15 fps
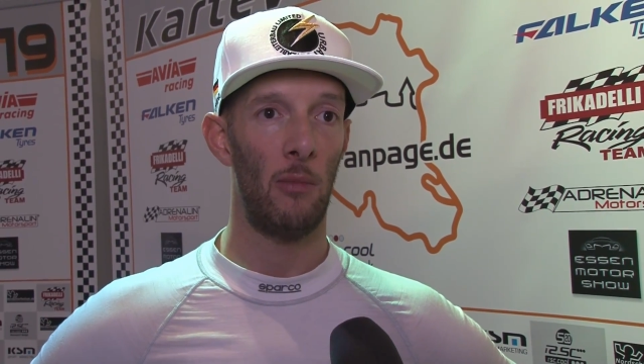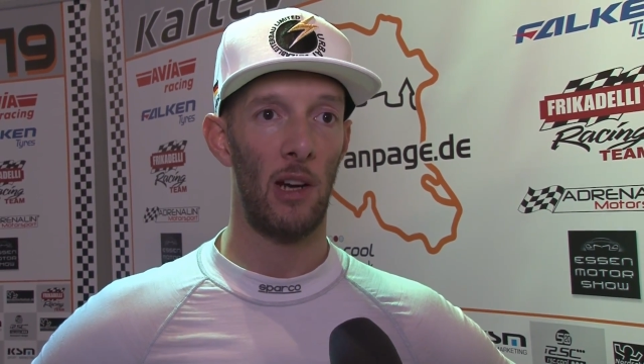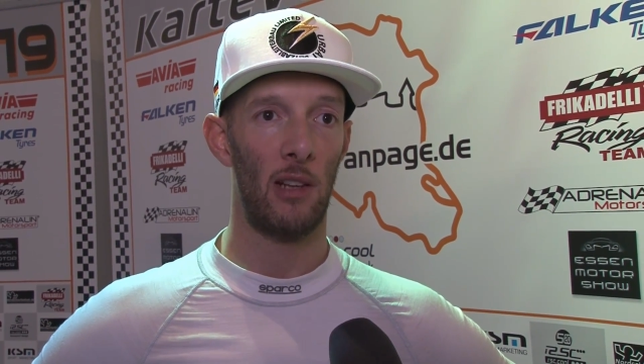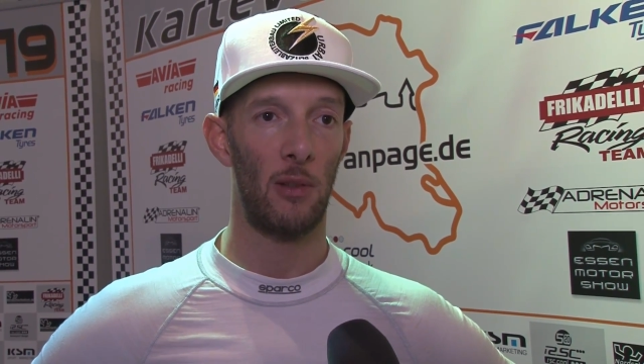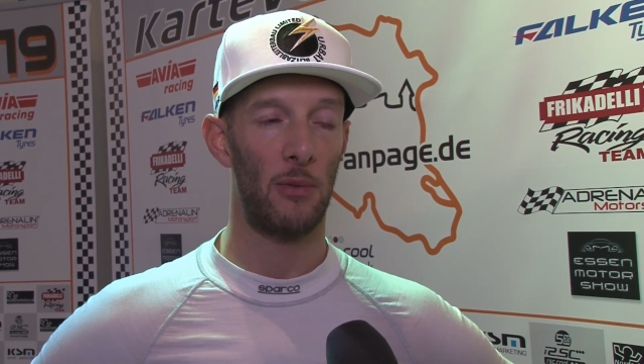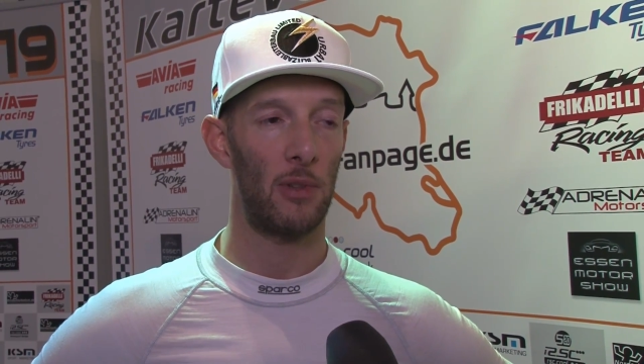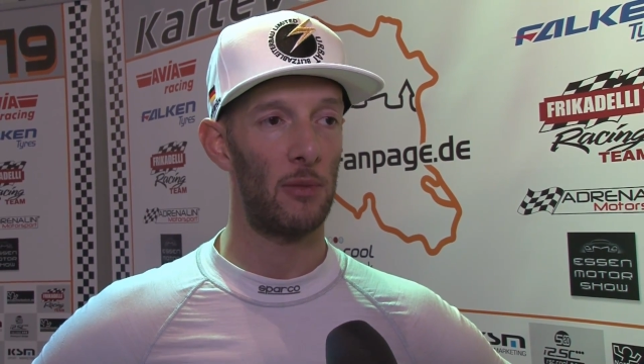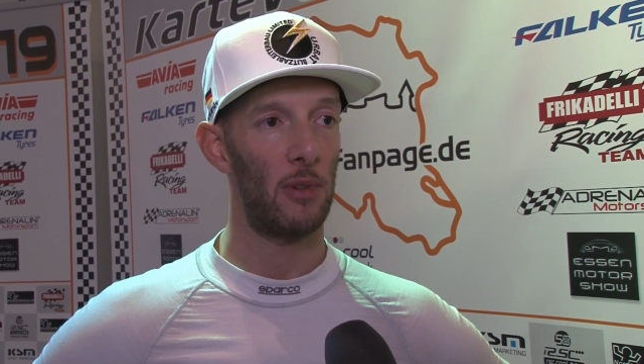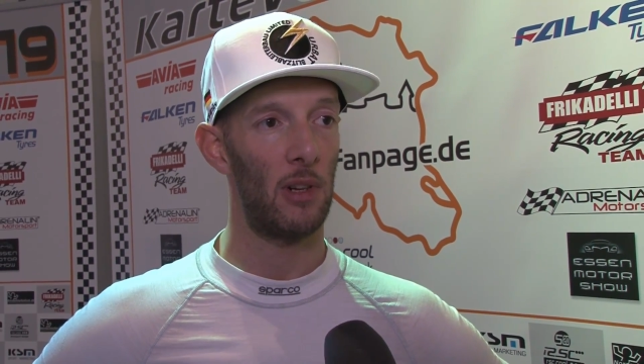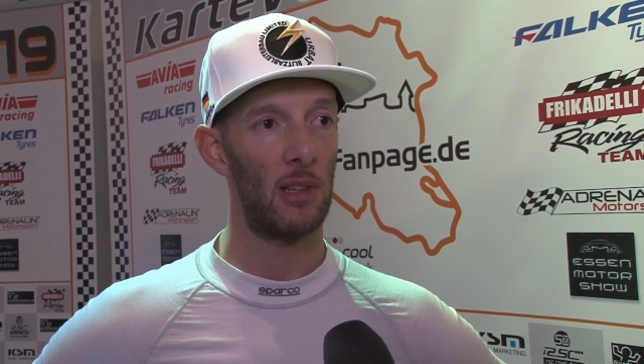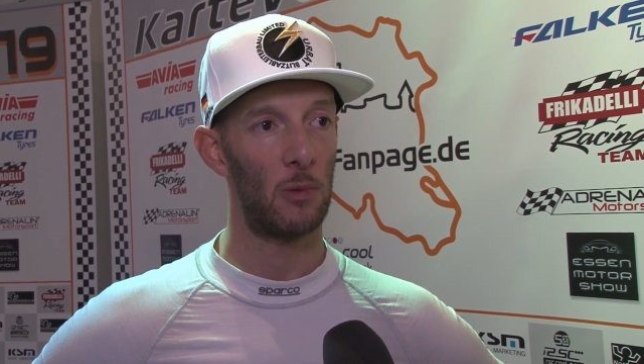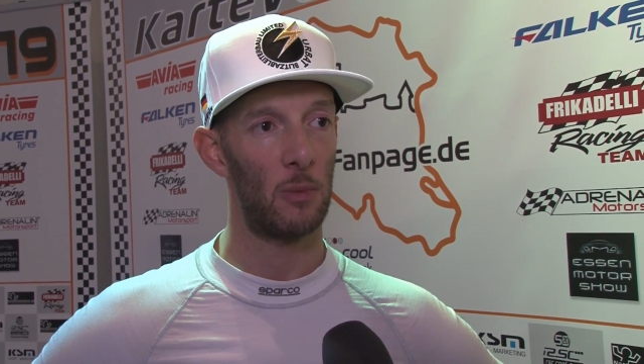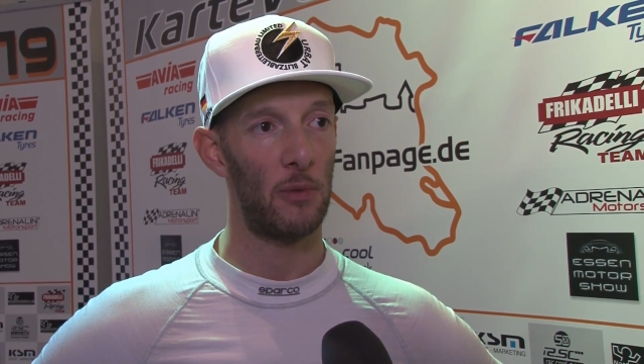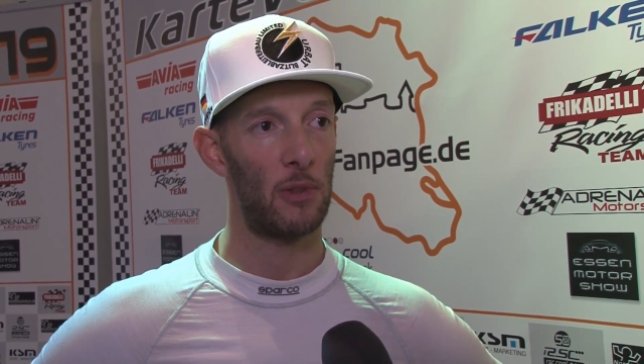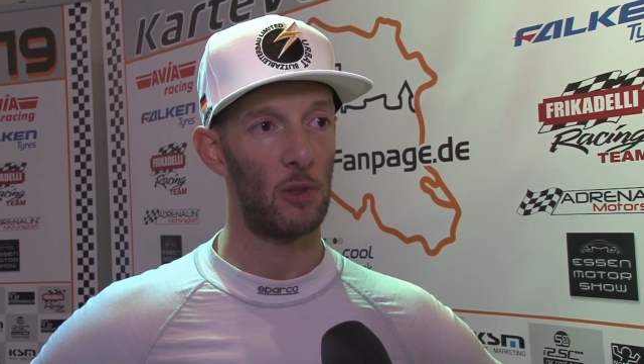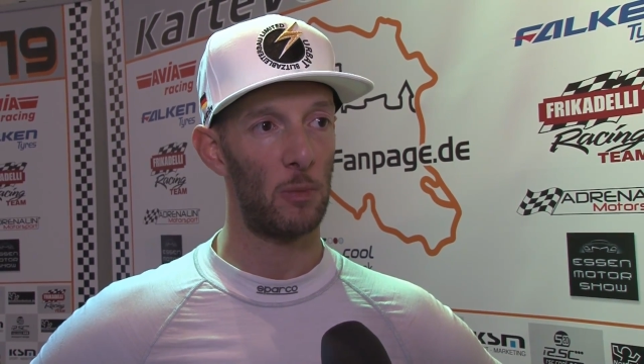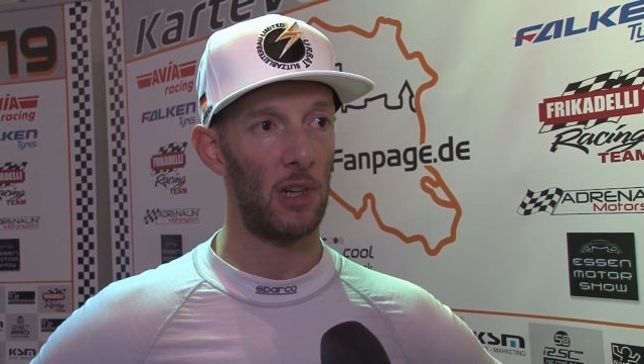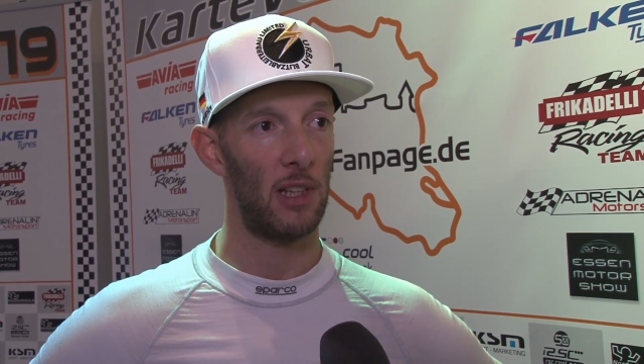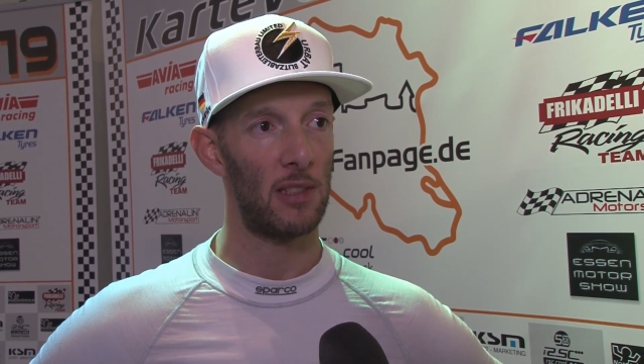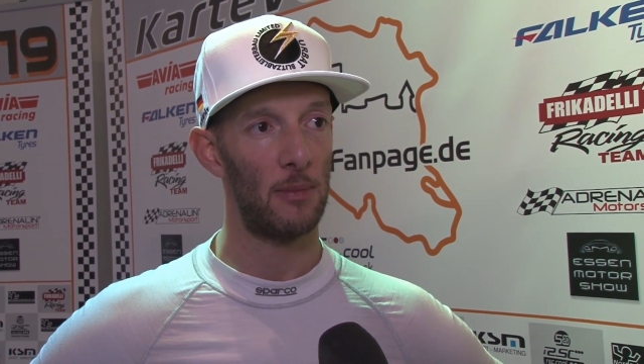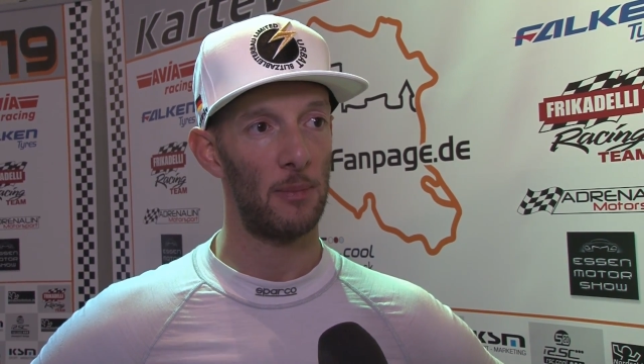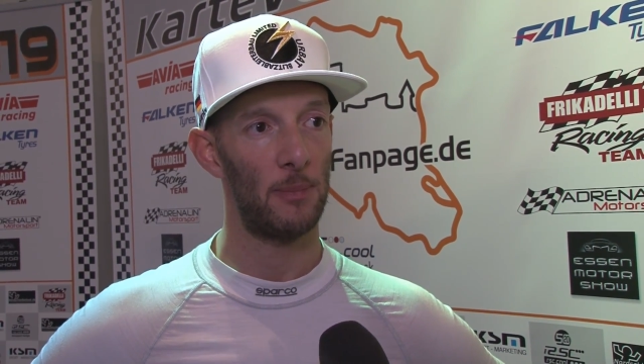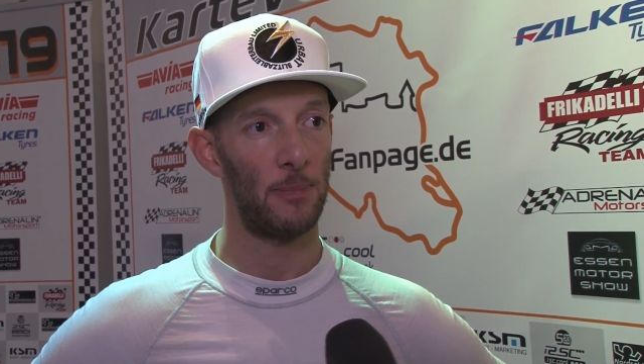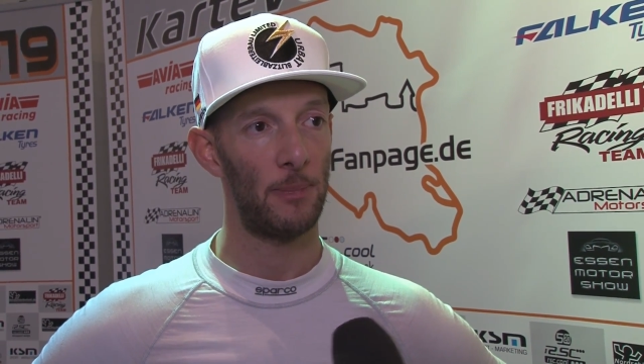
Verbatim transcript: macht auf jeden Fall super viel Spaß.